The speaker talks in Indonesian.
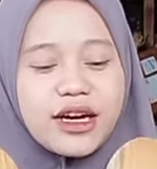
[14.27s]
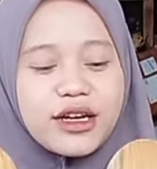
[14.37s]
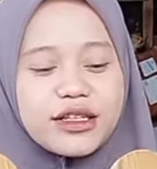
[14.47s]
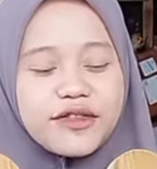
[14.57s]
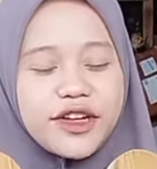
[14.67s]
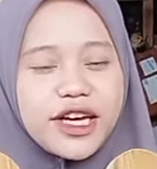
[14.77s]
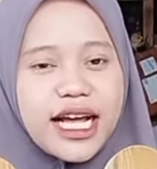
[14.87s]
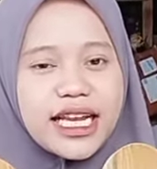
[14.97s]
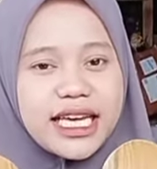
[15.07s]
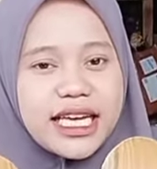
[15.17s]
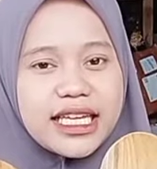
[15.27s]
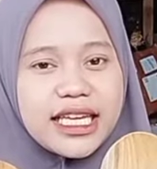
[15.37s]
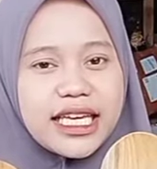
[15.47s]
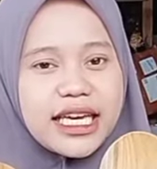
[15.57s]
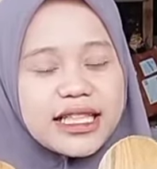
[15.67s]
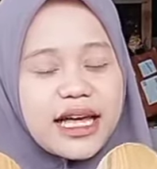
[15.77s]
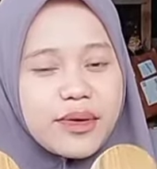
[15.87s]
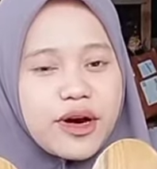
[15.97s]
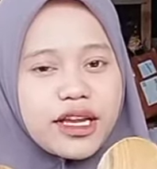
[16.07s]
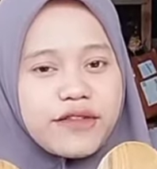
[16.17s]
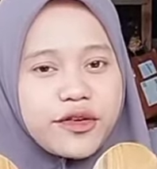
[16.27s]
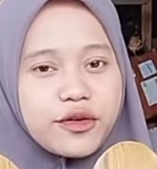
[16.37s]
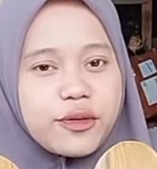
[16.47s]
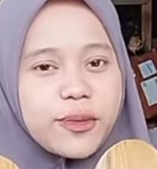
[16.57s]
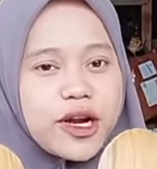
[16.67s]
Untuk video kali ini kita mau review